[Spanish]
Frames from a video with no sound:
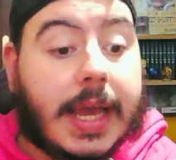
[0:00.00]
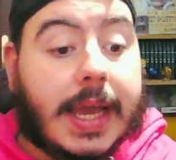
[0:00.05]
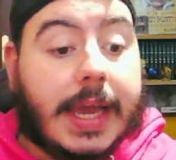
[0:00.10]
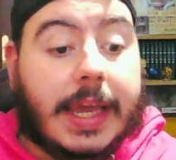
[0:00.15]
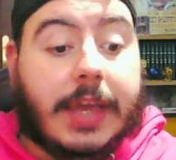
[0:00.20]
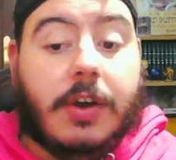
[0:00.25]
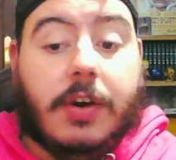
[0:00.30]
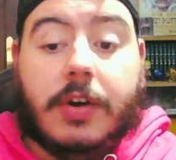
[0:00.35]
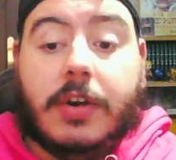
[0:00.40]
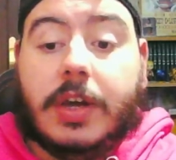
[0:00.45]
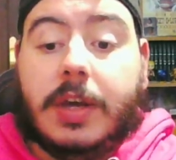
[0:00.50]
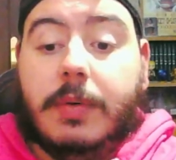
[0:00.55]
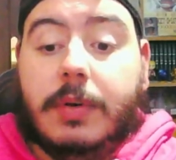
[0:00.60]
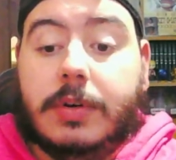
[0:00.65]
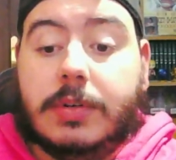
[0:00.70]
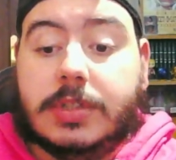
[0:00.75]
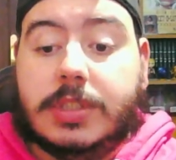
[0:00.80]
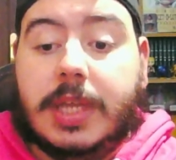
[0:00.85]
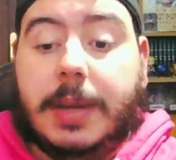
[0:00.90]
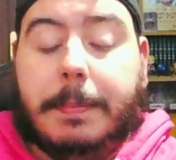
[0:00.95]
Y yo creo que,
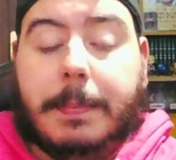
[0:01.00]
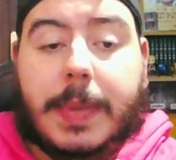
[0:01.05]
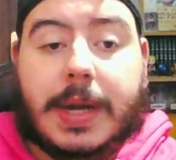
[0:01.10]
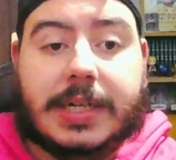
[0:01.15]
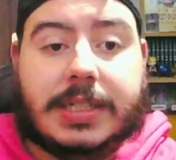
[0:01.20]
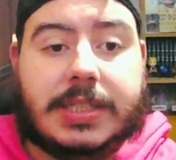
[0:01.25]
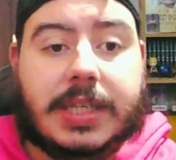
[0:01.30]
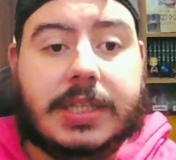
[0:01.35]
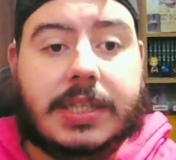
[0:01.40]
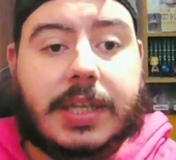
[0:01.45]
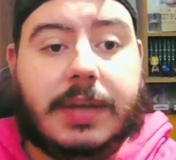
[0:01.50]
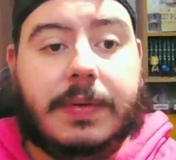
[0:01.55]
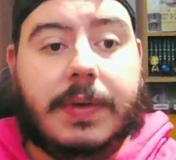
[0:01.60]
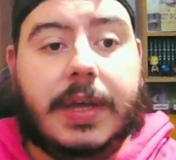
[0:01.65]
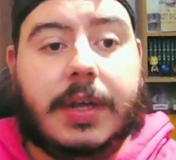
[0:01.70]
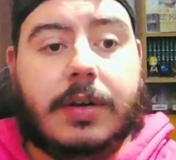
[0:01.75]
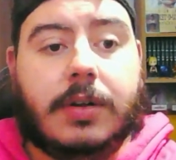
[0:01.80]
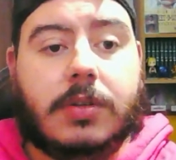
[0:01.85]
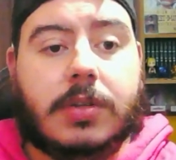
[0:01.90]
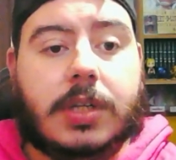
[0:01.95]
bueno, está bastante
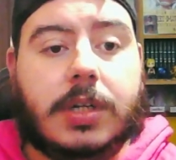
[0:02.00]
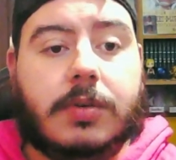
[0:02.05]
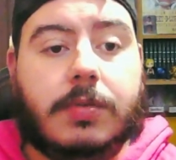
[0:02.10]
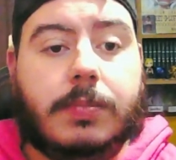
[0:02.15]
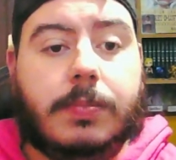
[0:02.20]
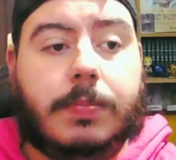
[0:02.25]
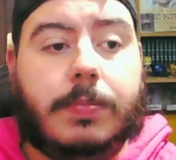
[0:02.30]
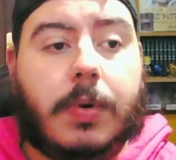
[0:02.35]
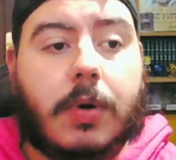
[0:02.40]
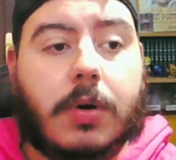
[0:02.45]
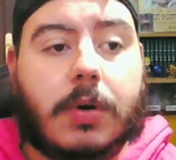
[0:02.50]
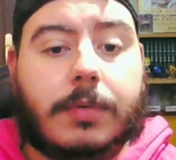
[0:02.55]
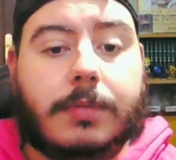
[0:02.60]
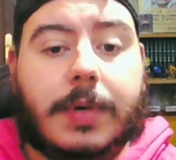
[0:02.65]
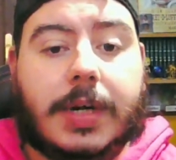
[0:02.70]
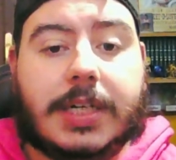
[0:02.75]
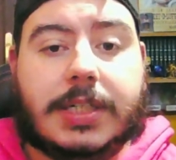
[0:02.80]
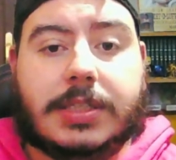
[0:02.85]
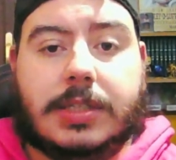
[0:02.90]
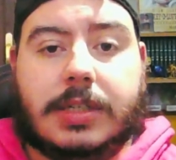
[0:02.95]
bien, ¿no? Tener un poco
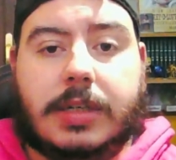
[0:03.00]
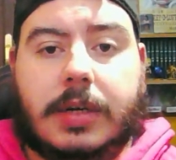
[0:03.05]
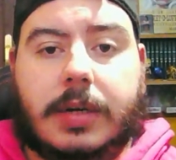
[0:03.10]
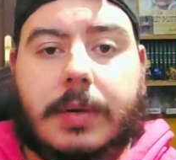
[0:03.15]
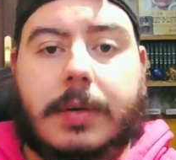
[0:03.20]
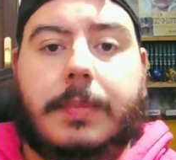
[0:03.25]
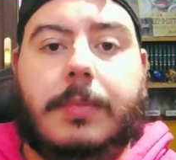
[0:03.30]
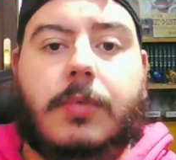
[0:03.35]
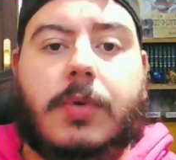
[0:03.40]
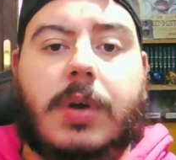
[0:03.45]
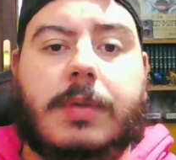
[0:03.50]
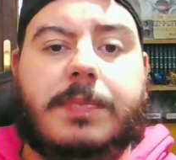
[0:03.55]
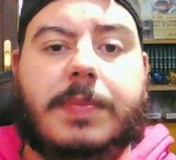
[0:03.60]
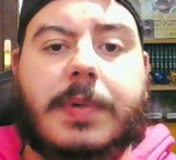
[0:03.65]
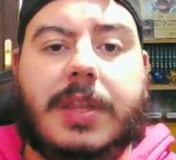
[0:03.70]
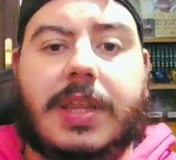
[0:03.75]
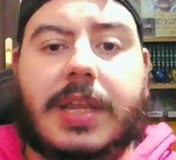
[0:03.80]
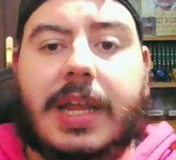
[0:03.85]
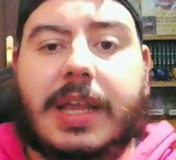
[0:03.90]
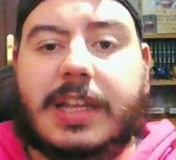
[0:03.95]
más, eh, unas
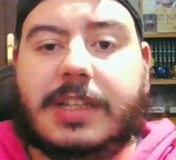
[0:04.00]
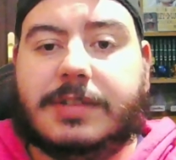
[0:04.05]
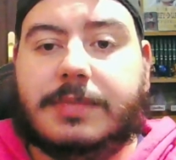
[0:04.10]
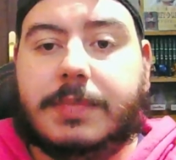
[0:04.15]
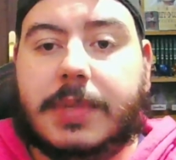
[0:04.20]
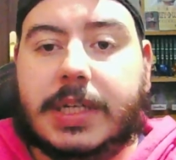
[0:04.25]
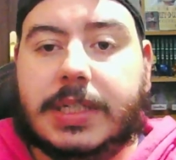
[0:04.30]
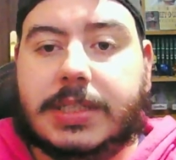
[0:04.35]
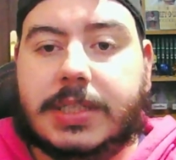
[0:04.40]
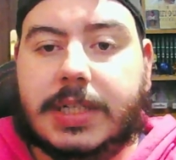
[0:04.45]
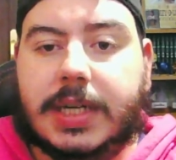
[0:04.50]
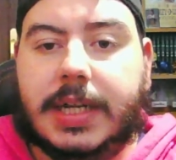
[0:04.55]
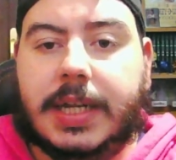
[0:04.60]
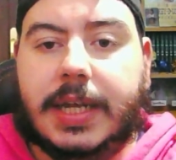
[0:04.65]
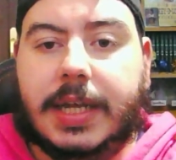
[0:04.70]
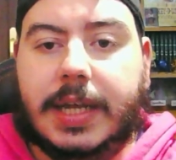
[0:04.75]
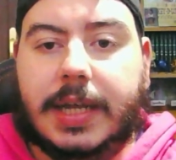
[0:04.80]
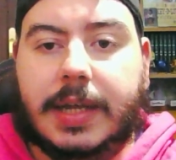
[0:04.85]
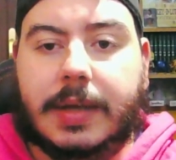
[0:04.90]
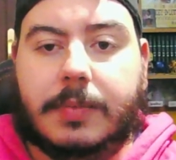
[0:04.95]
pinceladas más,
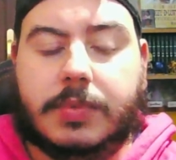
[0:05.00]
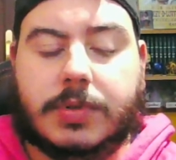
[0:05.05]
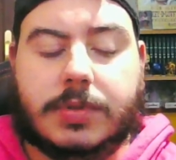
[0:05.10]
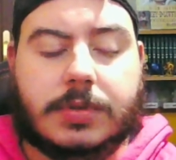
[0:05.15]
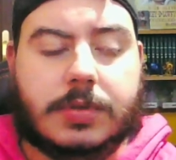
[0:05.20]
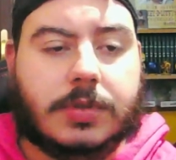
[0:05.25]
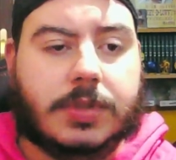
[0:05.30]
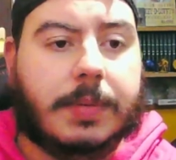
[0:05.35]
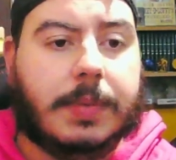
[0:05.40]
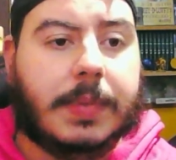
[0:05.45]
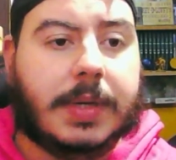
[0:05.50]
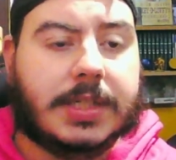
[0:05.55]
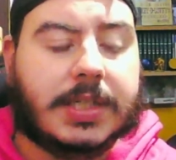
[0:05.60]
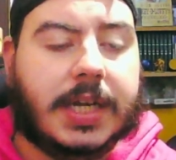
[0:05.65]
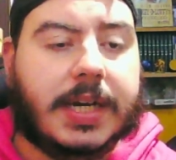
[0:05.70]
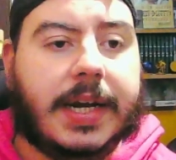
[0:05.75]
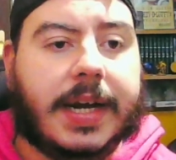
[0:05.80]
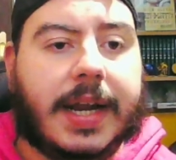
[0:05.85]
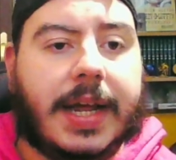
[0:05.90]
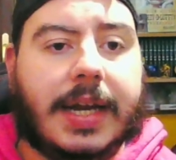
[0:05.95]
eh, pues no sé, más
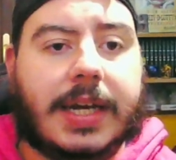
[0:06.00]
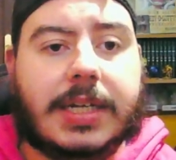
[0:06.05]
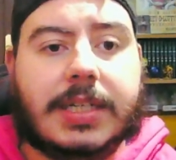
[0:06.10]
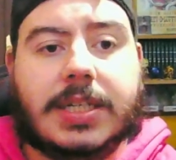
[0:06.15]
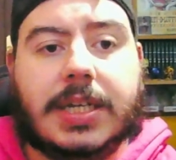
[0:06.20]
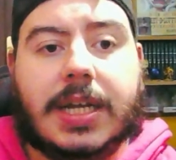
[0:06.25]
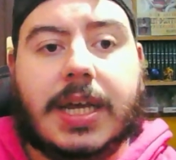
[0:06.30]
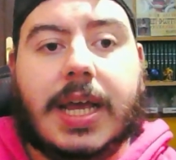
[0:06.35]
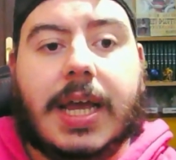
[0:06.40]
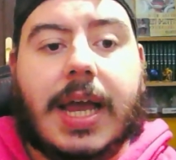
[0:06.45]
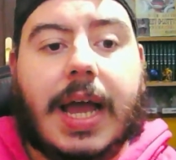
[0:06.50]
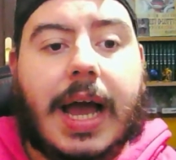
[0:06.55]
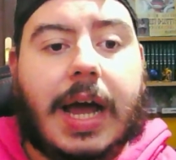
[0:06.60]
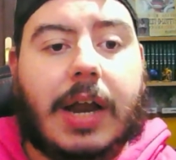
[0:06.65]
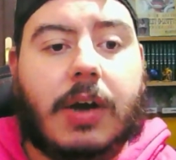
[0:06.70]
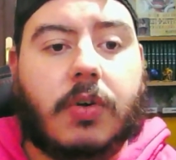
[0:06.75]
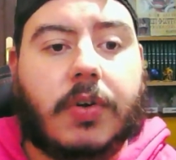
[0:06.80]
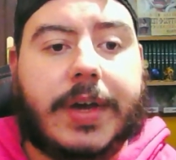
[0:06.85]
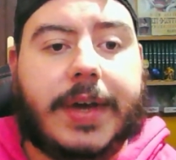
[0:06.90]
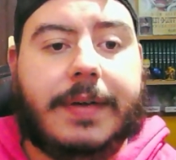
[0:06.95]
generales a
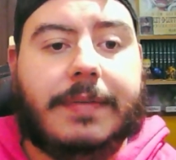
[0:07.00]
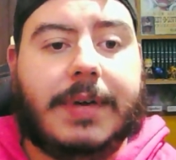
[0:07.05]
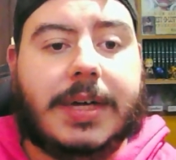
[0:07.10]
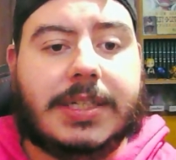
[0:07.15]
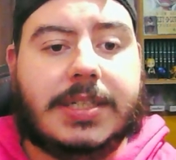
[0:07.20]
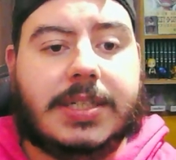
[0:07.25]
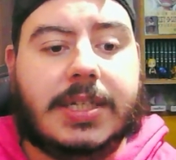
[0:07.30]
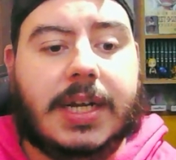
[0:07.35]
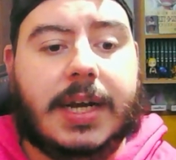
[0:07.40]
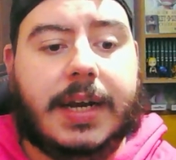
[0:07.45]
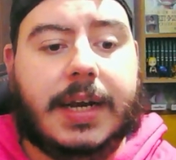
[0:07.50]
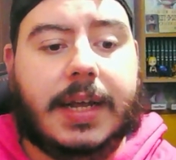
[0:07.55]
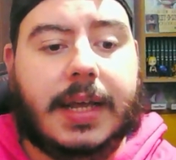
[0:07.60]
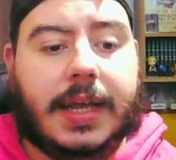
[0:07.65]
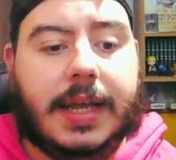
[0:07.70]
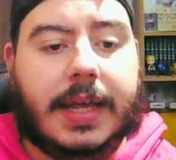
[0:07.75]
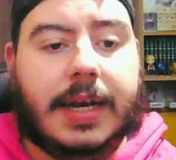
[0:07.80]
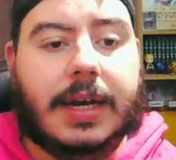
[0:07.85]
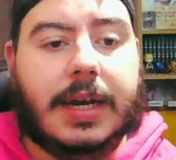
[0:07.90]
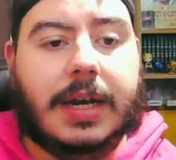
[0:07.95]
lo que va a ser
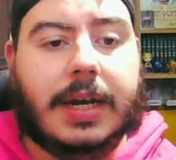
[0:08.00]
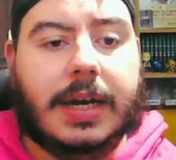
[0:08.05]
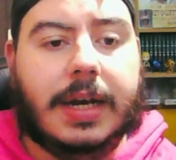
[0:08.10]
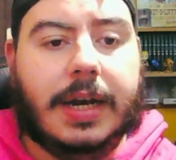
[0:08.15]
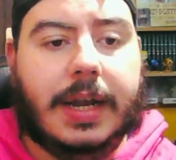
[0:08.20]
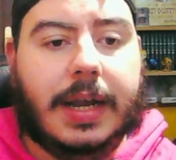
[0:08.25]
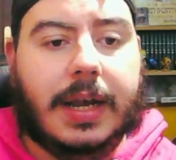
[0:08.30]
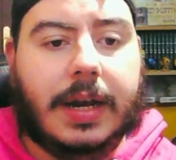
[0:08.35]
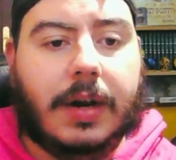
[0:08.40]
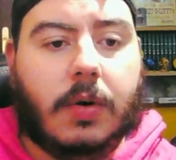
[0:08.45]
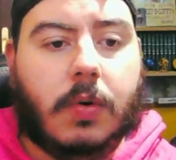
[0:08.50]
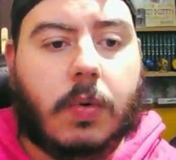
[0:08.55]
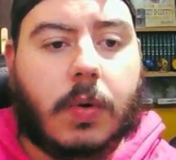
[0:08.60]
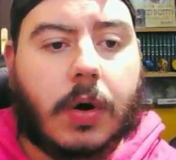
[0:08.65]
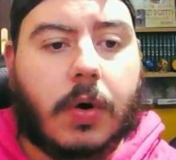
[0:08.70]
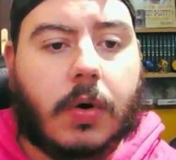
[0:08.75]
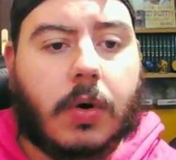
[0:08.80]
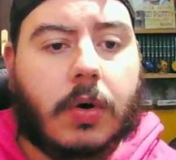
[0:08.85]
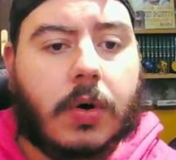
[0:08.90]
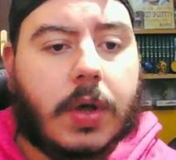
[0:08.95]
el,
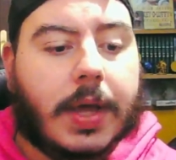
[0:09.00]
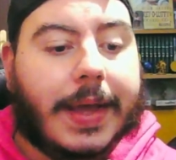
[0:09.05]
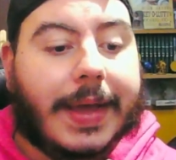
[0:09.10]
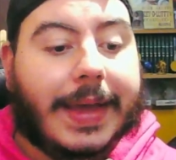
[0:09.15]
juego.